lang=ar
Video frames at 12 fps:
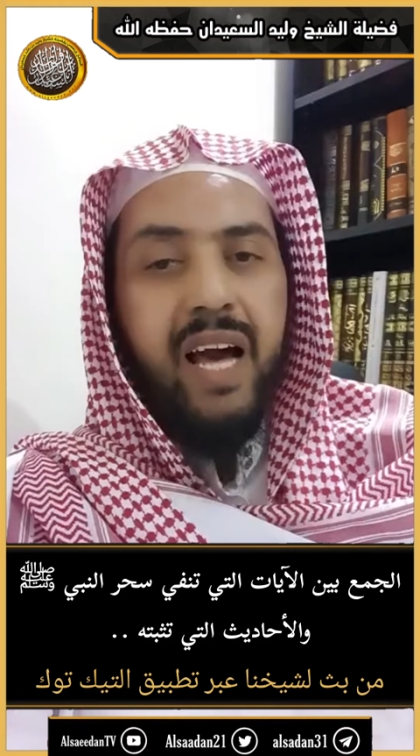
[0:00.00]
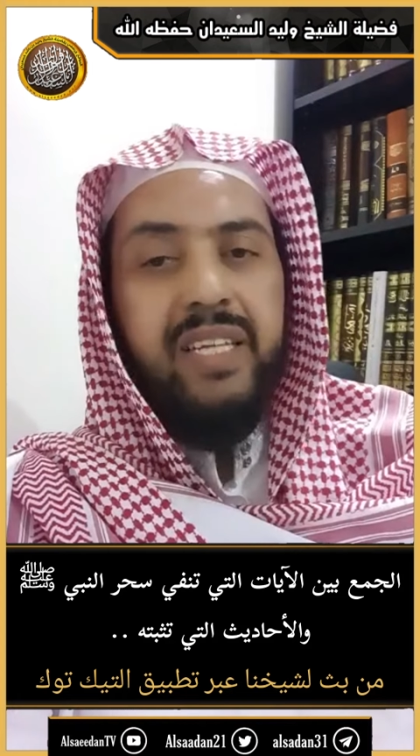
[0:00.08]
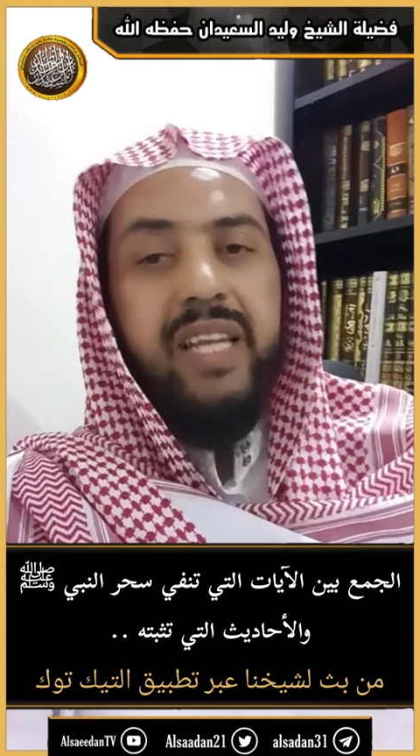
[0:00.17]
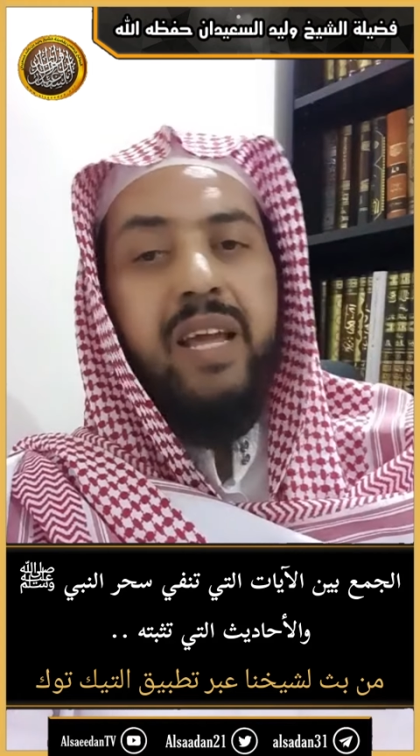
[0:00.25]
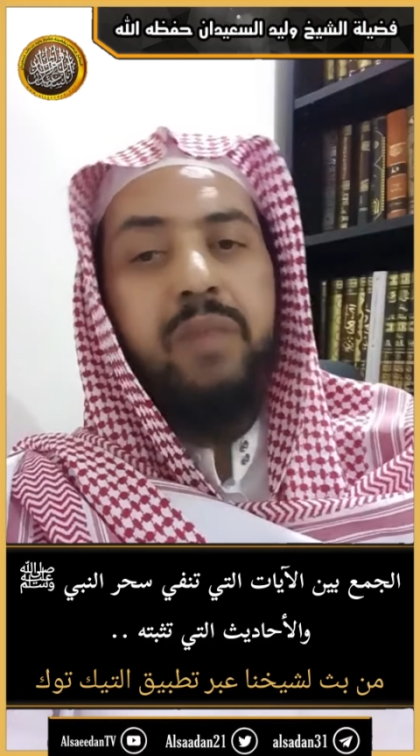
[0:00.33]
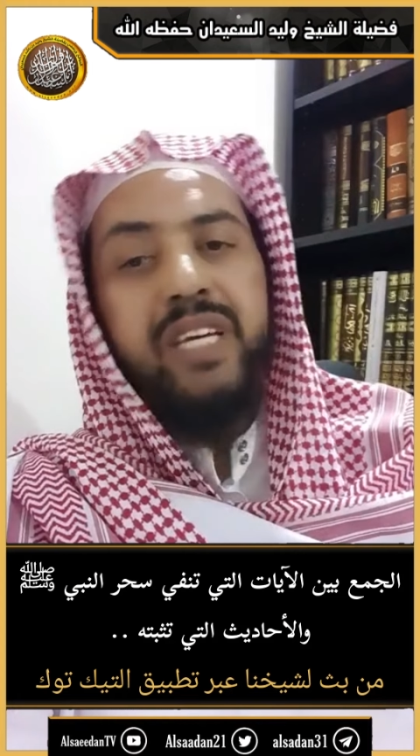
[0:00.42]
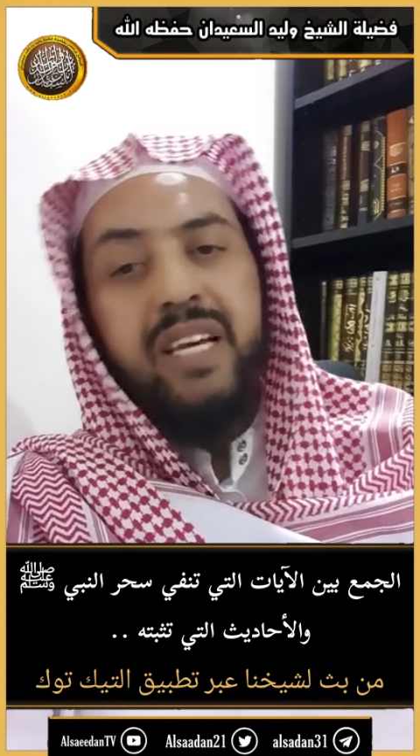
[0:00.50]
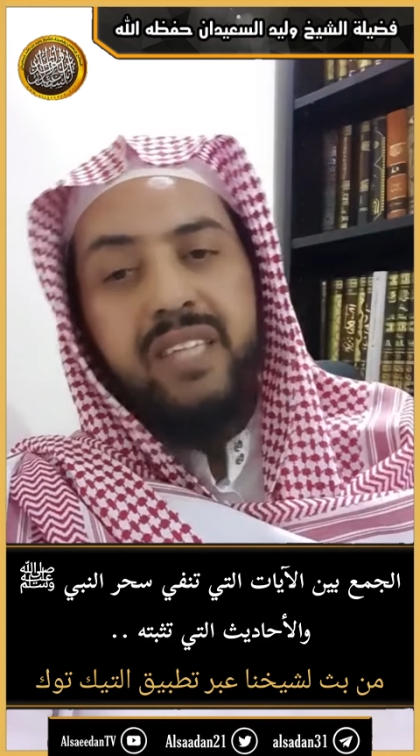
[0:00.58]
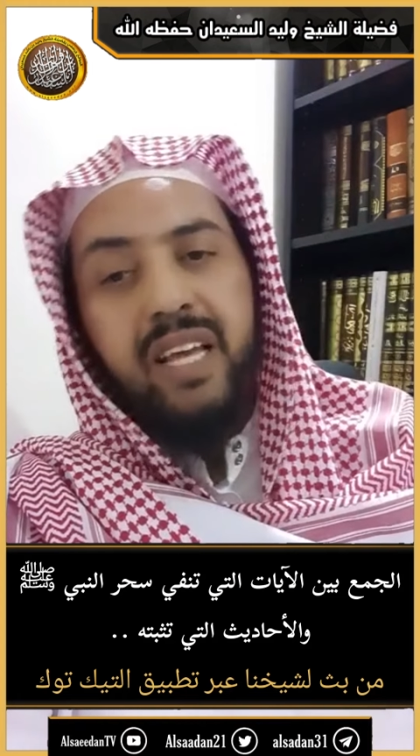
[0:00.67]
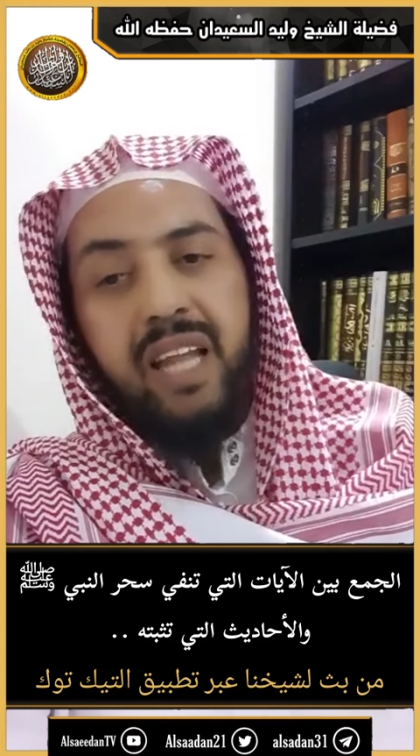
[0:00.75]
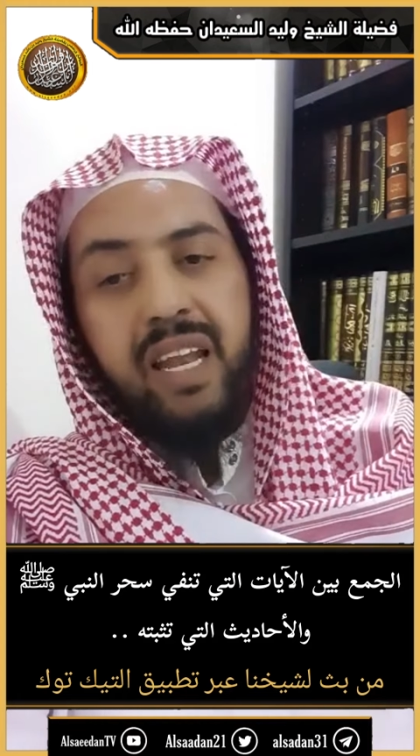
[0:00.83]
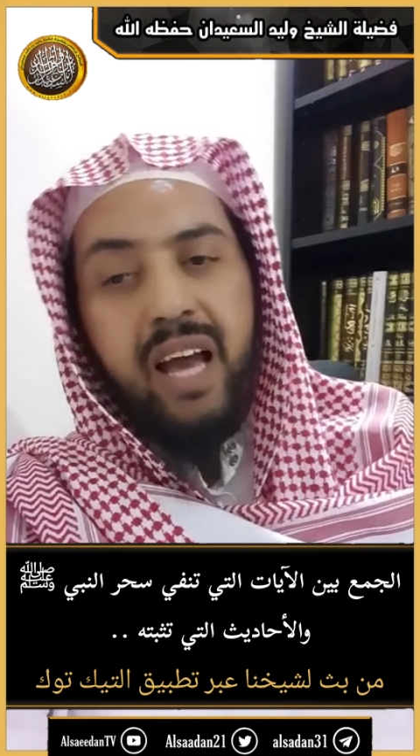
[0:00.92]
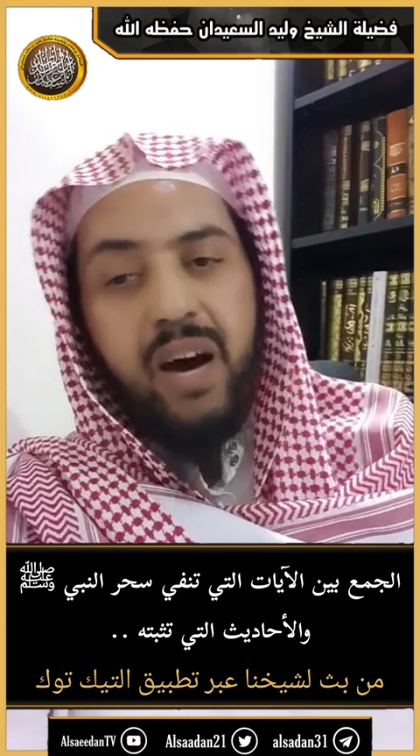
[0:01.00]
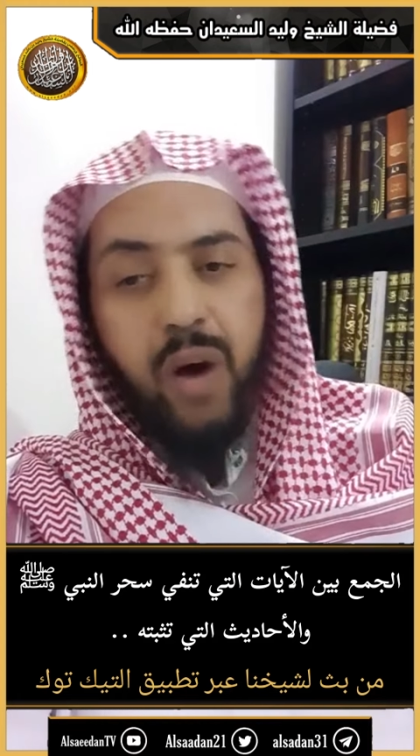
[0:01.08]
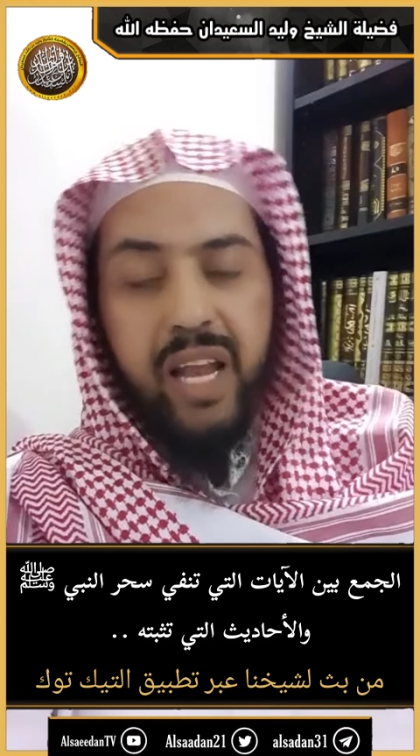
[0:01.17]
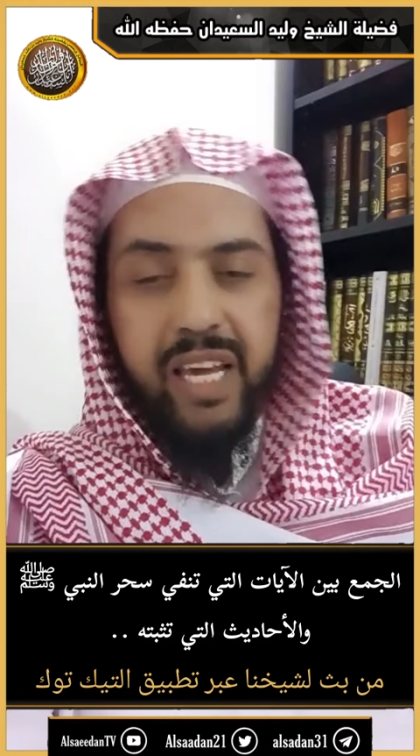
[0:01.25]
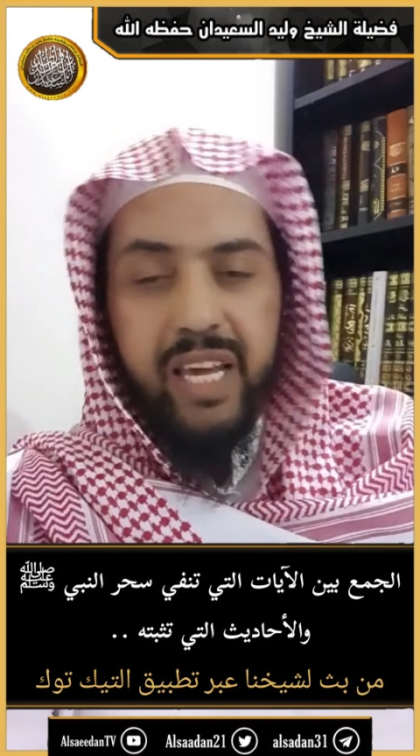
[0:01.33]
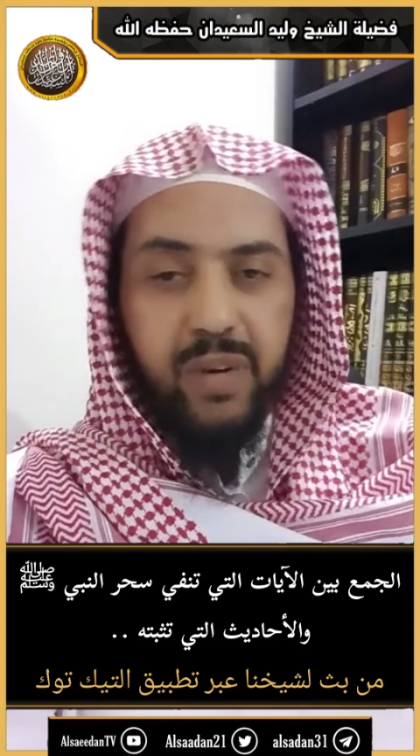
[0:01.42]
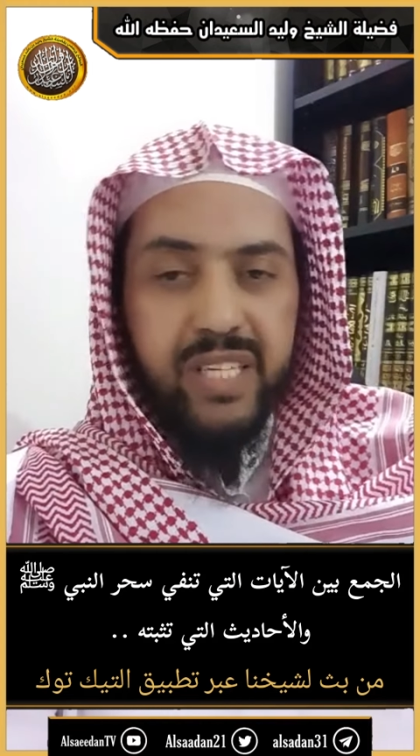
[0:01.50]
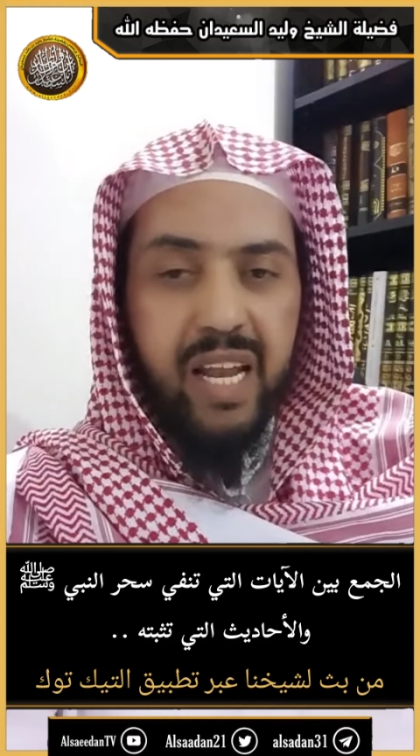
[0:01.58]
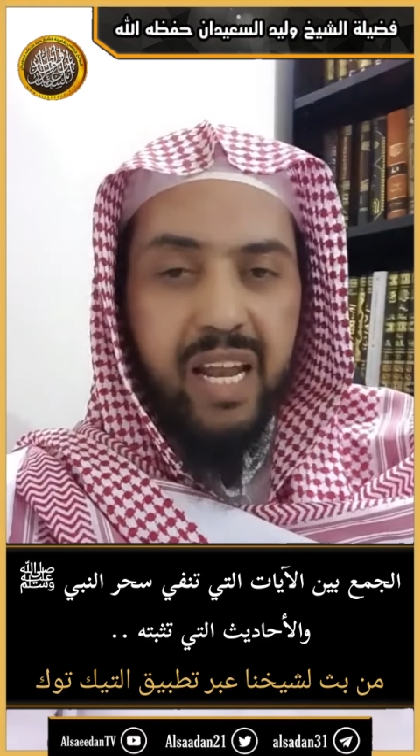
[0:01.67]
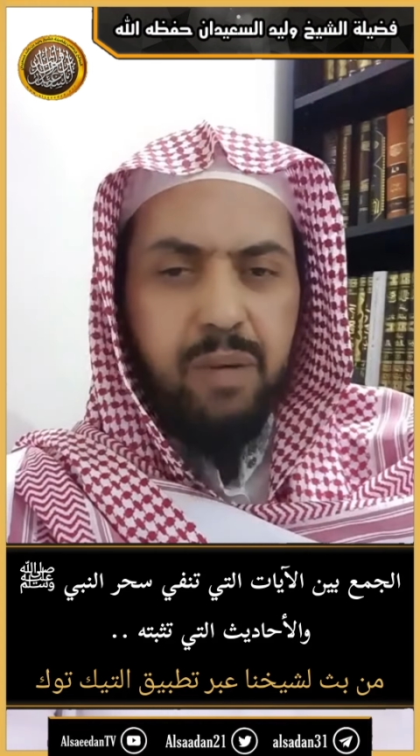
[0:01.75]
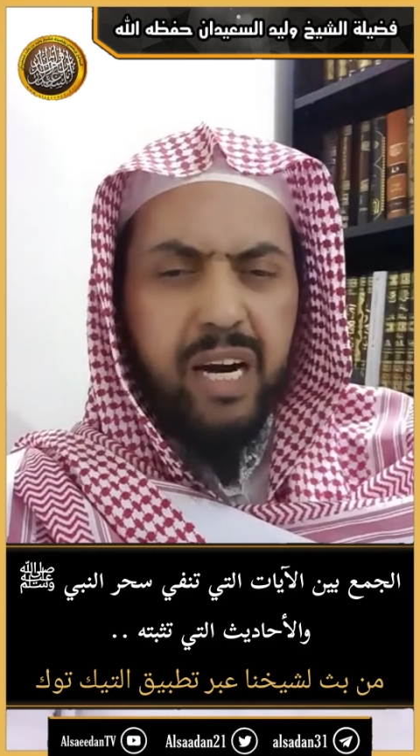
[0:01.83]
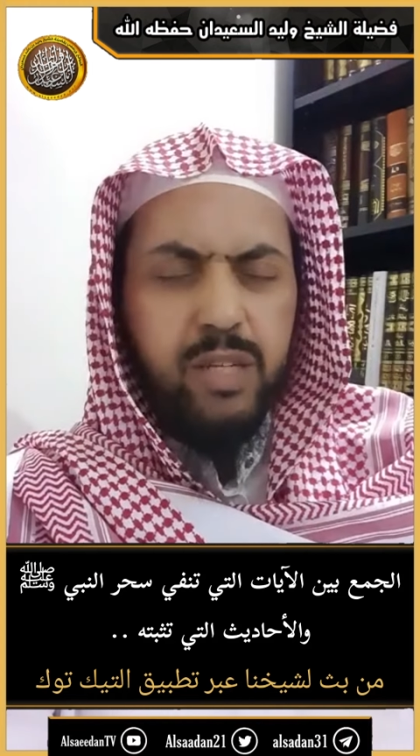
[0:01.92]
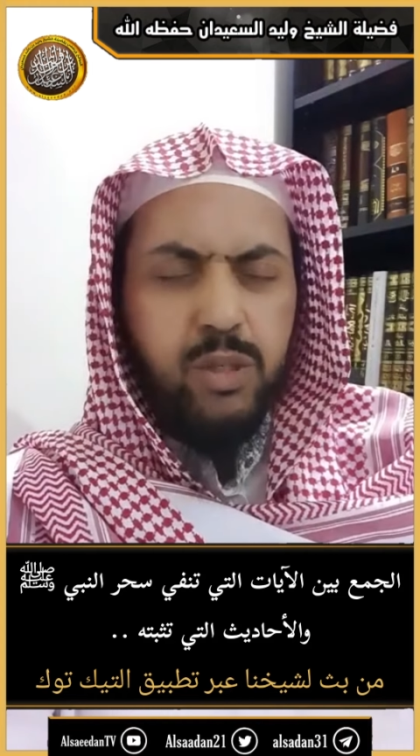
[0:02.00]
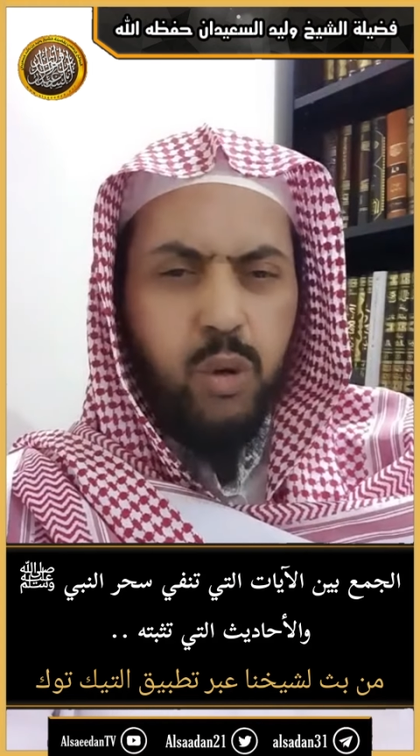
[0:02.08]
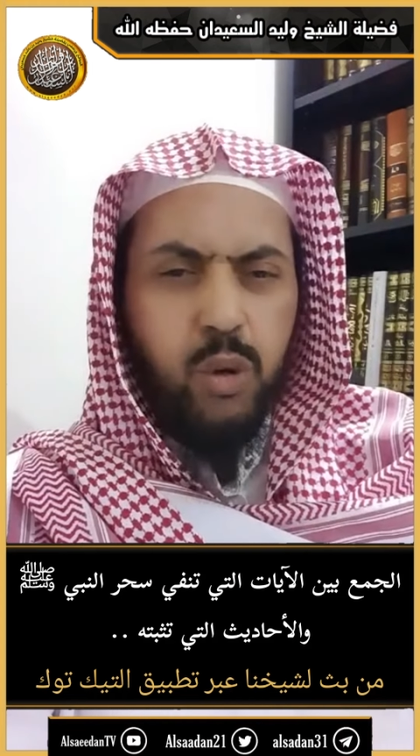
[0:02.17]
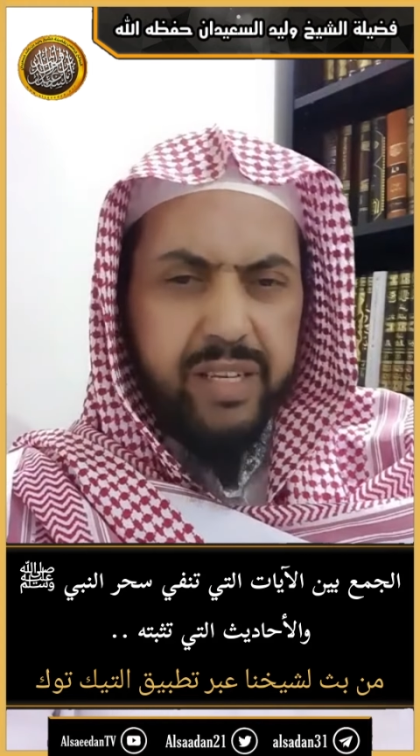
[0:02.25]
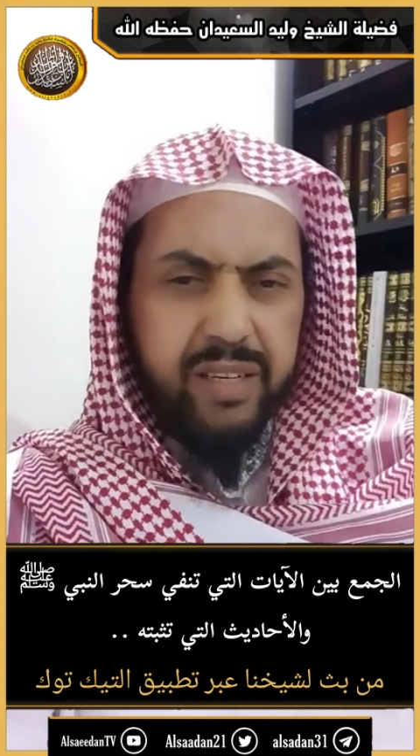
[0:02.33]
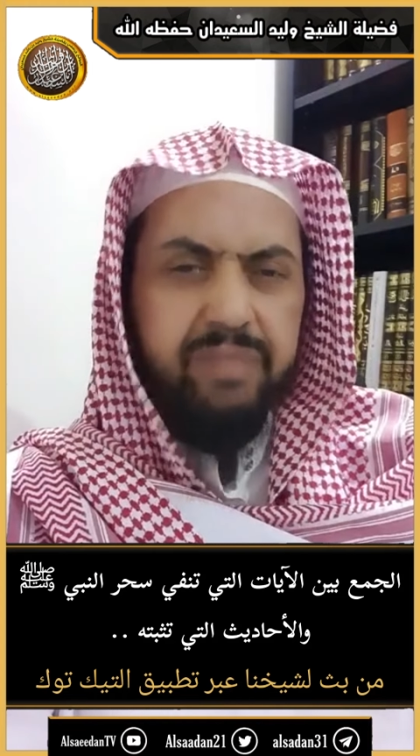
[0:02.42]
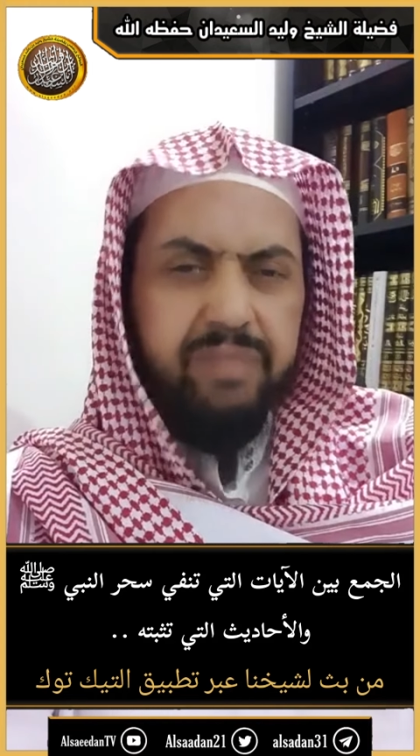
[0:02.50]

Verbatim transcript: أن النبي صلى الله عليه وسلم قد سحر